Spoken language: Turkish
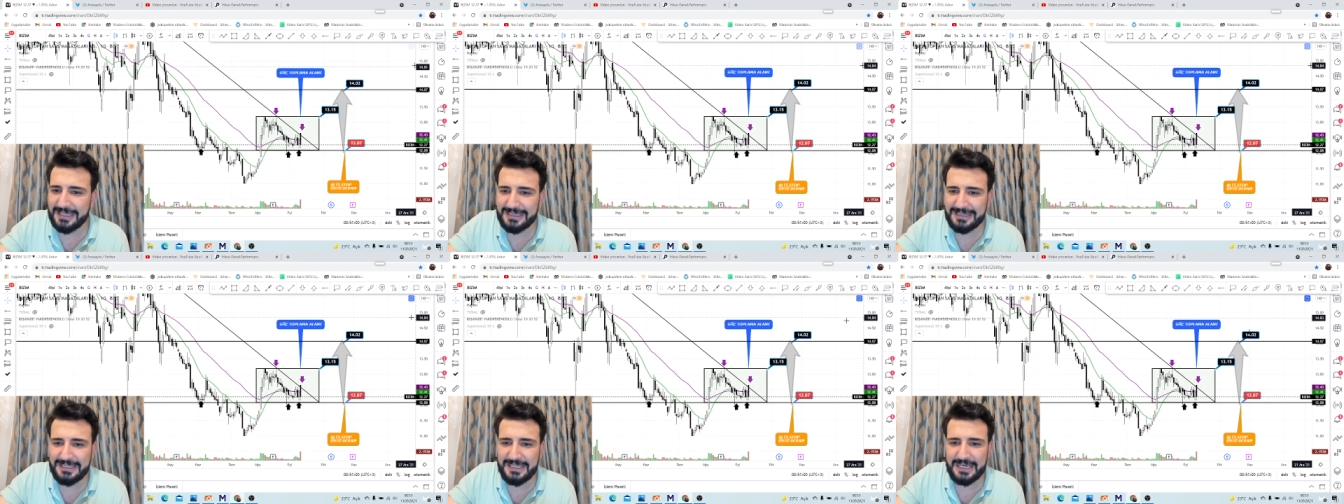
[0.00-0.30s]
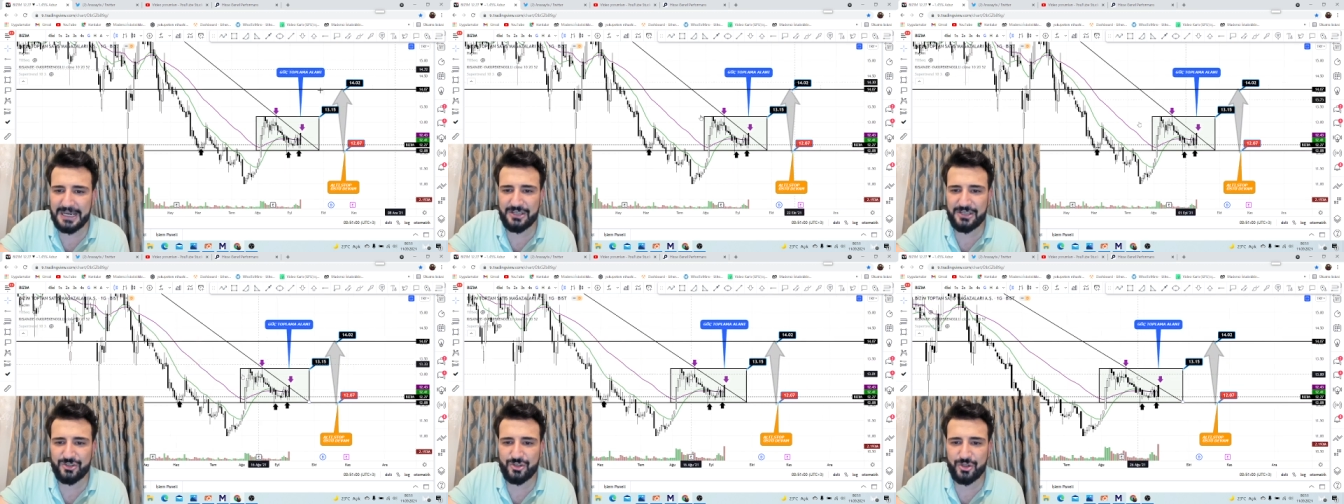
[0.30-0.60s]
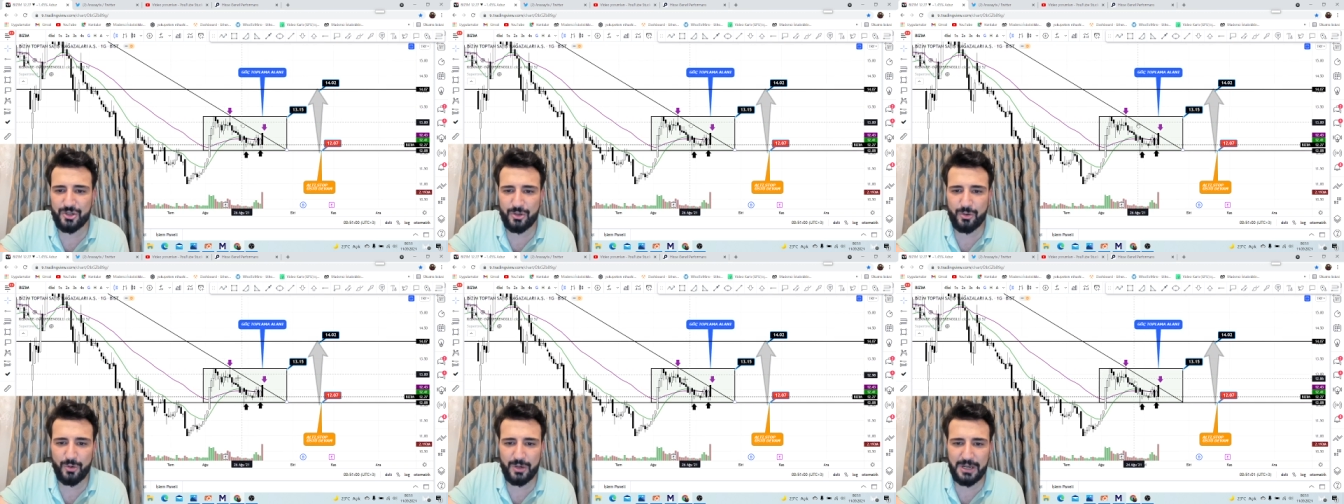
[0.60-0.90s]

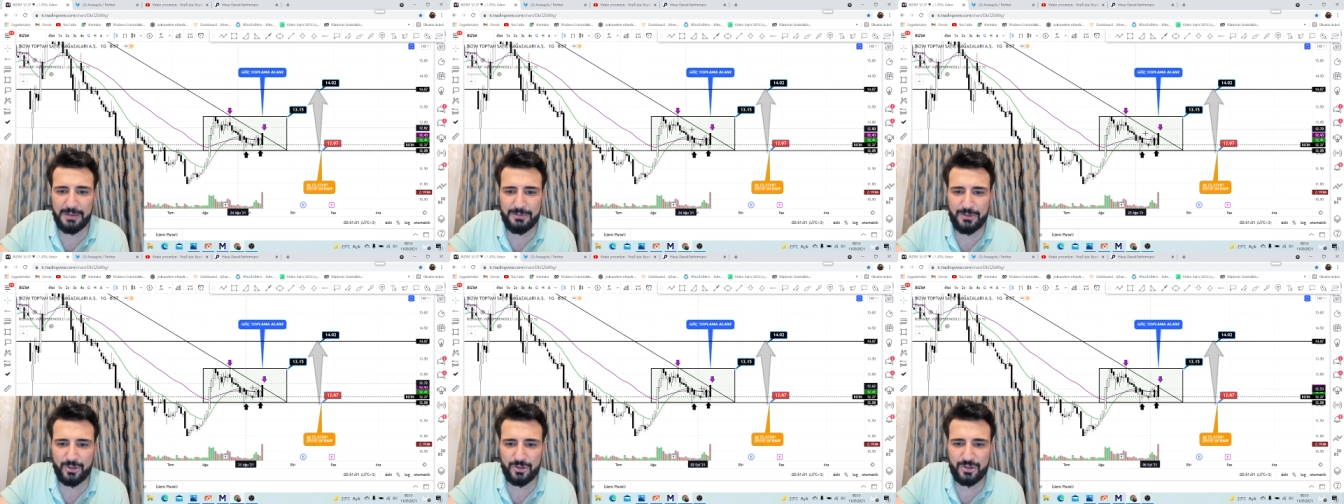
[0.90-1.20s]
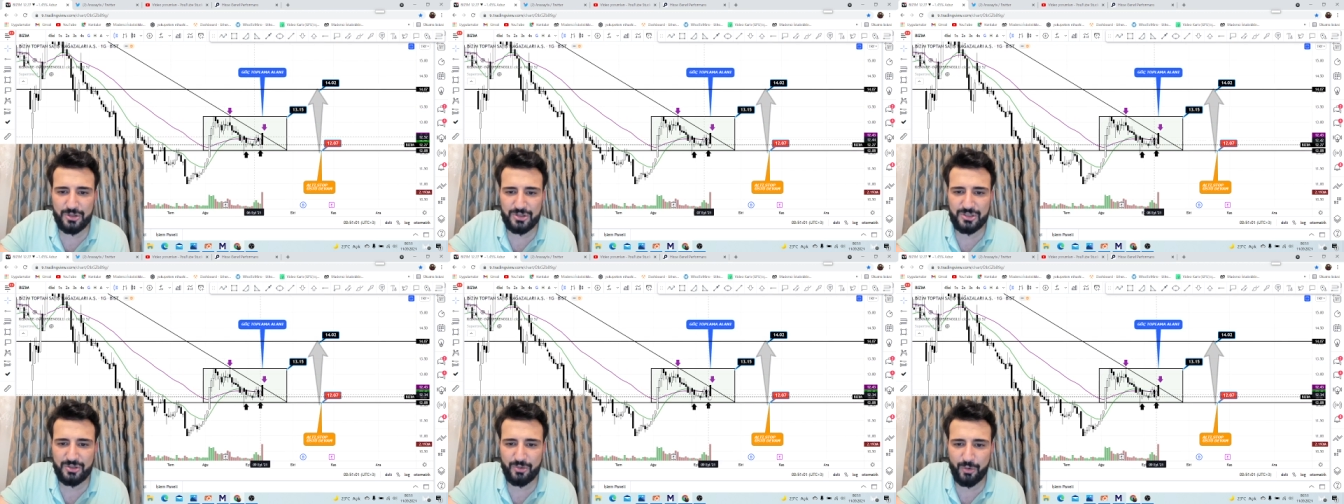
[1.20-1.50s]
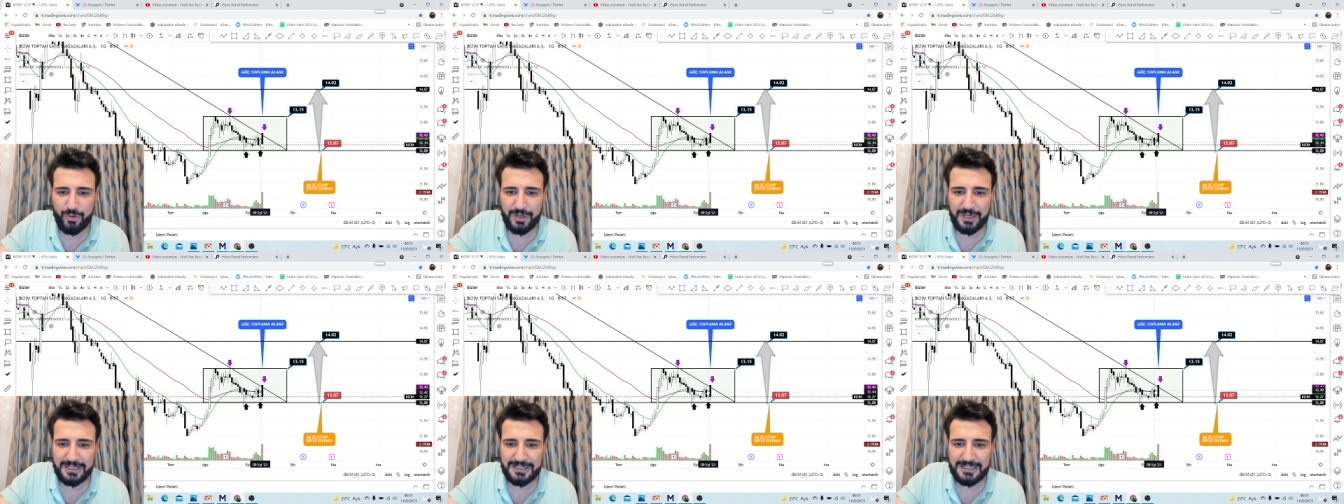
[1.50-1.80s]
direncini görebiliyoruz.
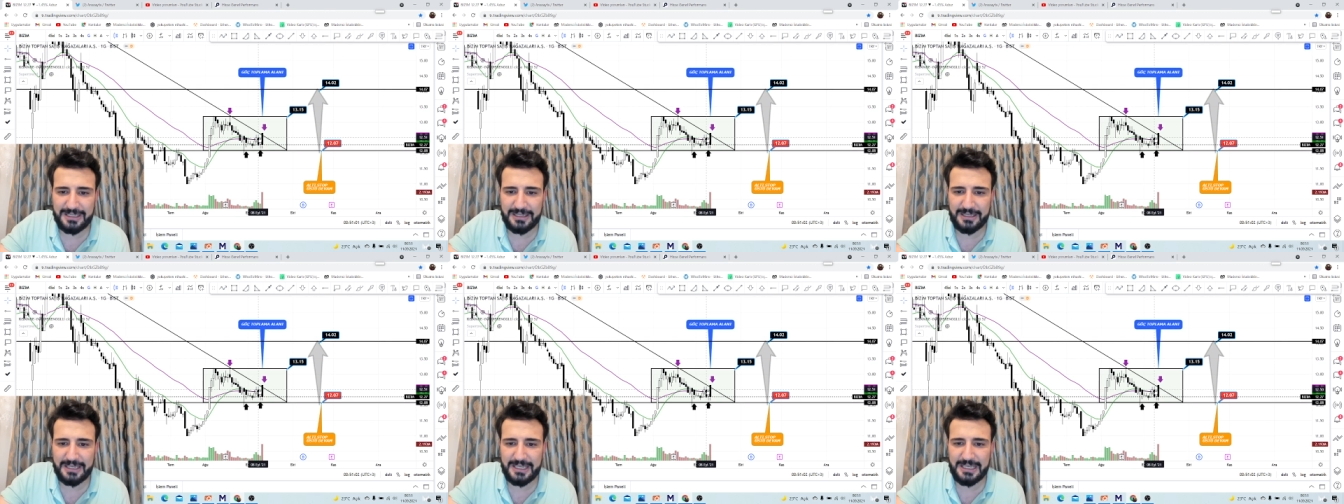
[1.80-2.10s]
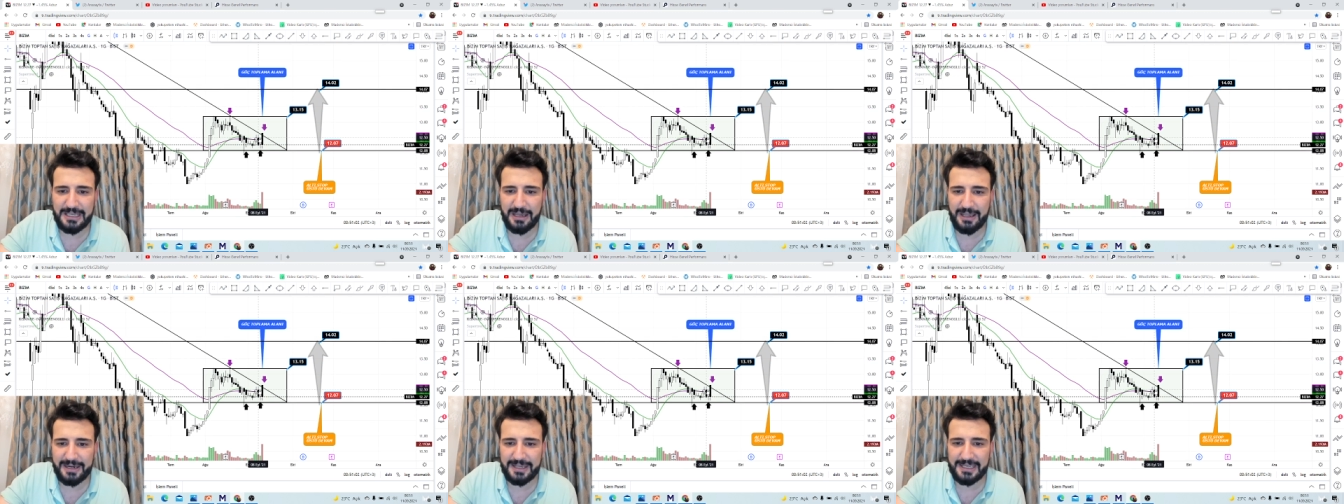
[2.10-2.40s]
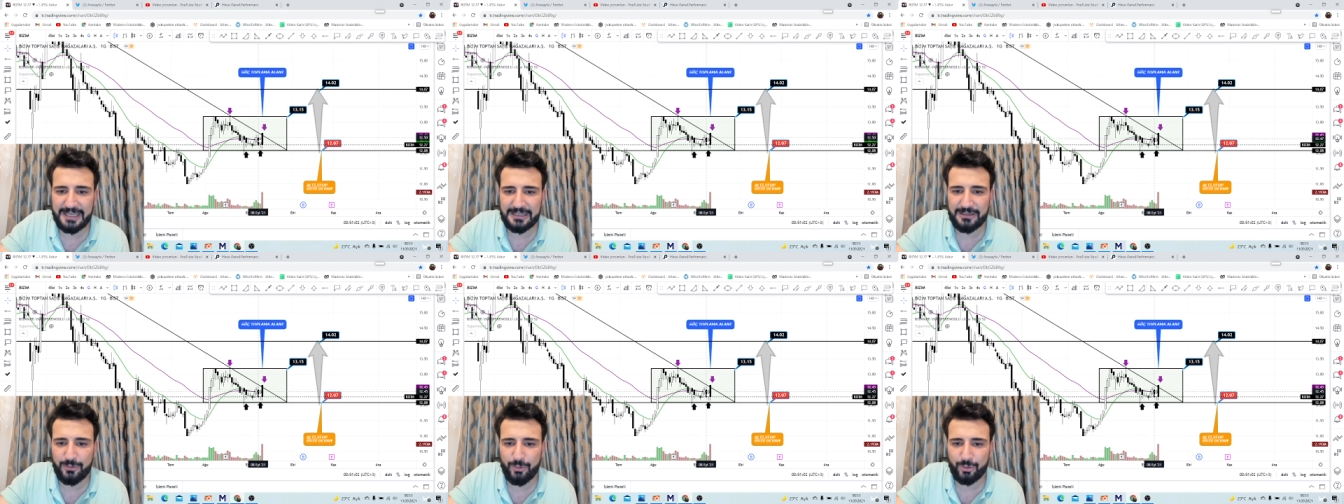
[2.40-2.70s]
Oradaki
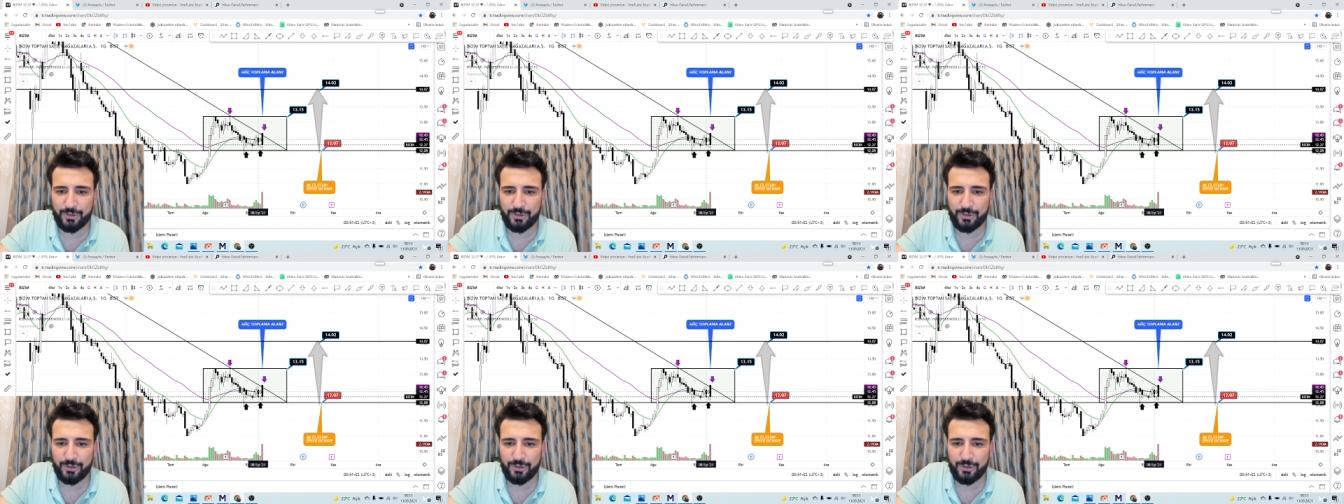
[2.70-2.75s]
hareketli